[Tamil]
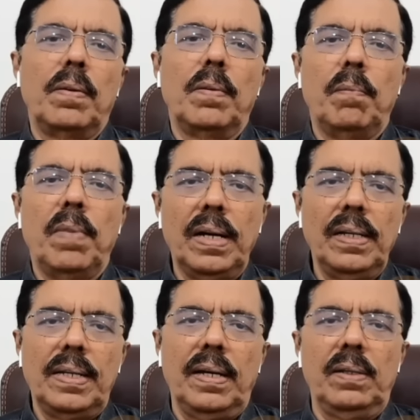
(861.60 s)

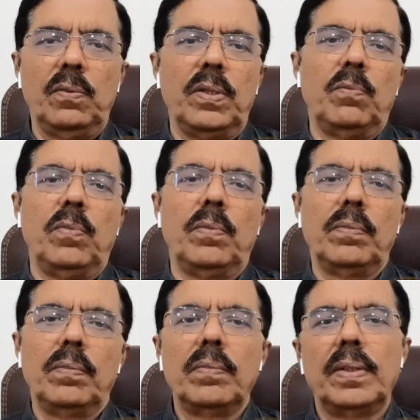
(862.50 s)
மக்களுக்கான ஒரு
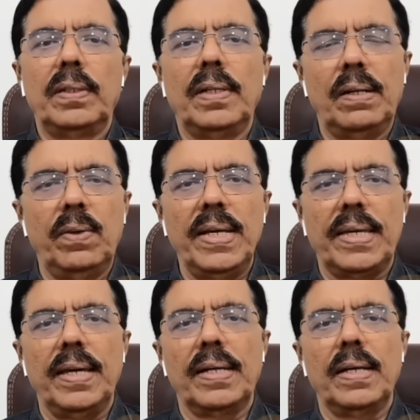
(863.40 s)

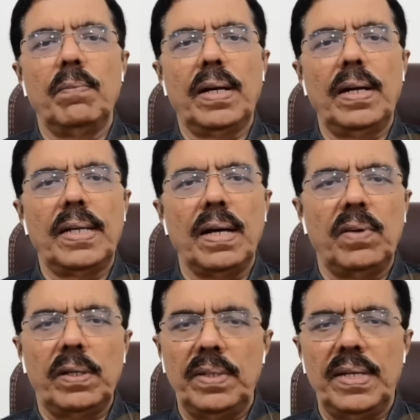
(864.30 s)
நடவடிக்கையாக மக்களை
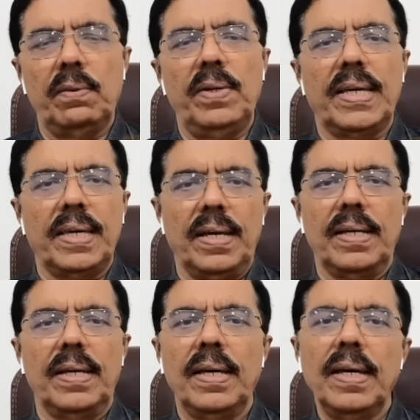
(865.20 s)
கவரும் நடவடிக்கையாக
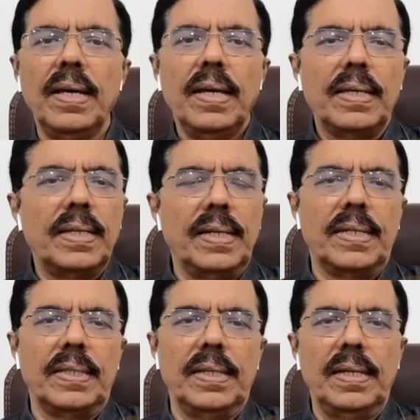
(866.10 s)

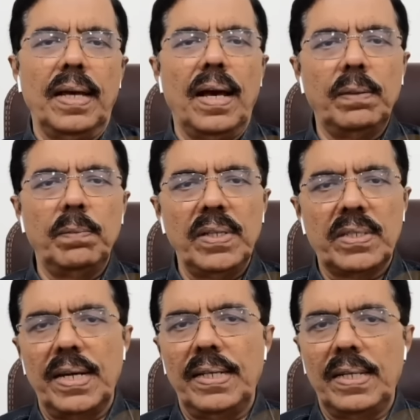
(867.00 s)
இருக்குது
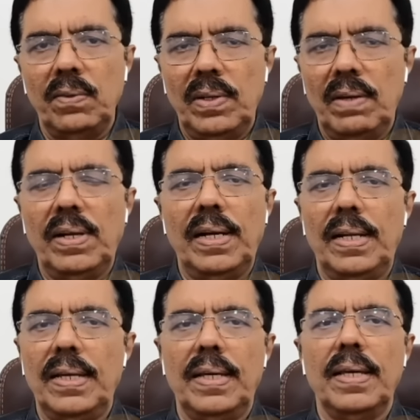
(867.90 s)
அட்மினிஸ்ட்ரேட்டிவ் லெவல்ல
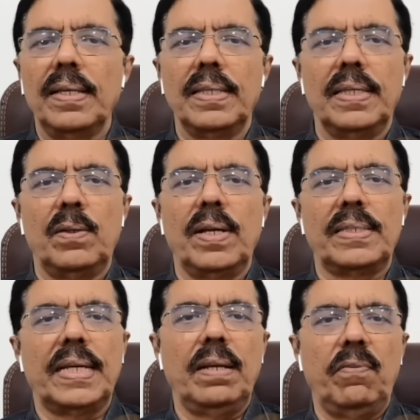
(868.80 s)
இதனுடைய
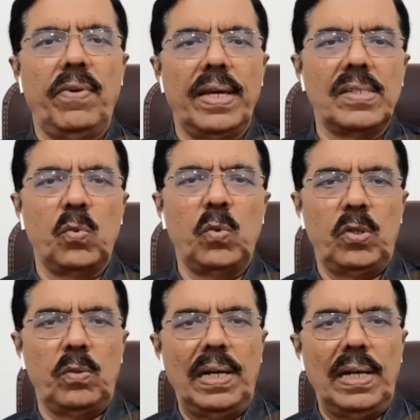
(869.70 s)
சிக்னிபிகன்ஸ்
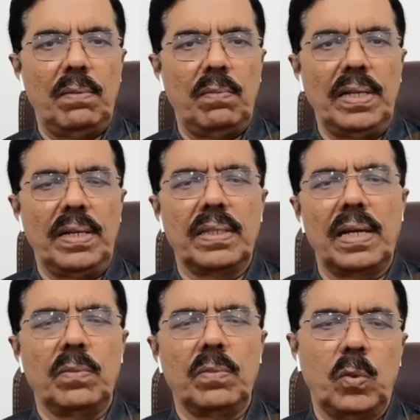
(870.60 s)
ஒன்றும் இல்லாமல்
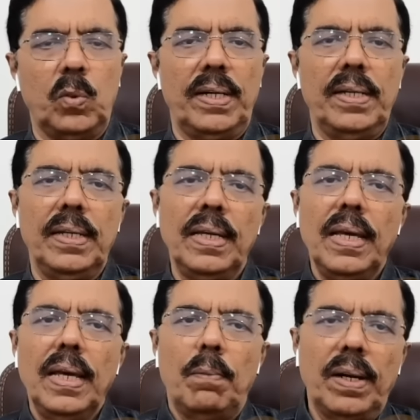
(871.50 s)
இருந்தாலும் கூட
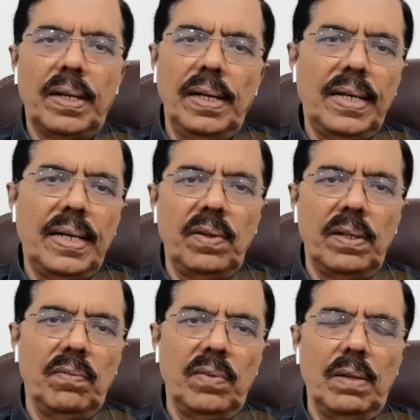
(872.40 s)
மக்களை
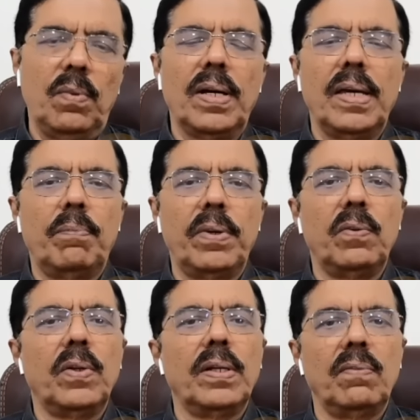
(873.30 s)
கவரும் விதமாக இப்படி
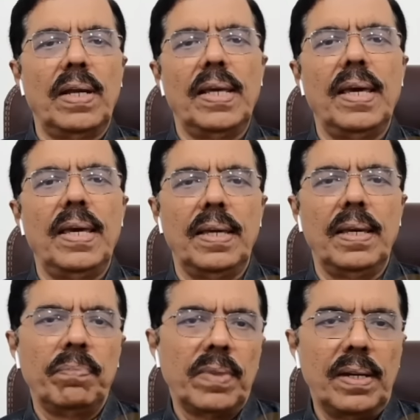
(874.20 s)
ஒரு வேலையை
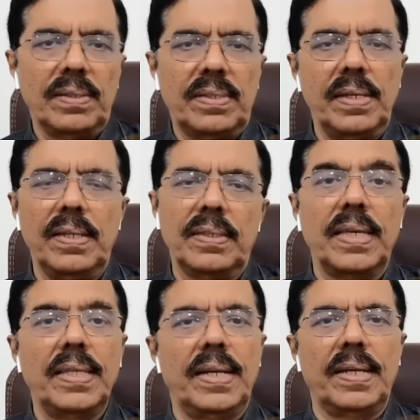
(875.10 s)
அரசு
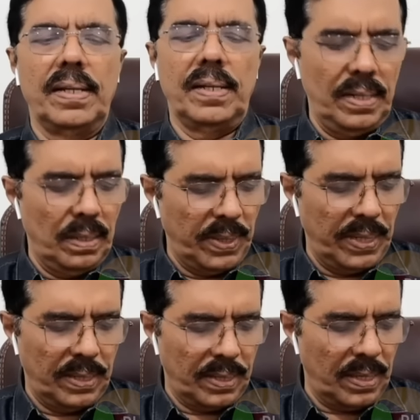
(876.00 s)
செய்திருக்கிறார்கள்
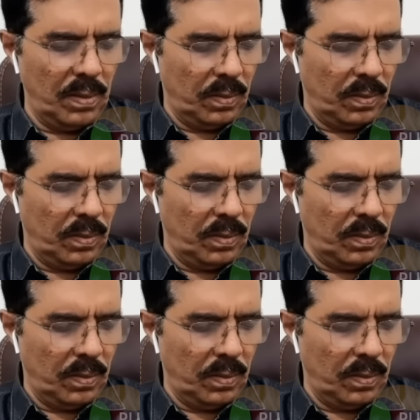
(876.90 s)
அப்படின்றதையும்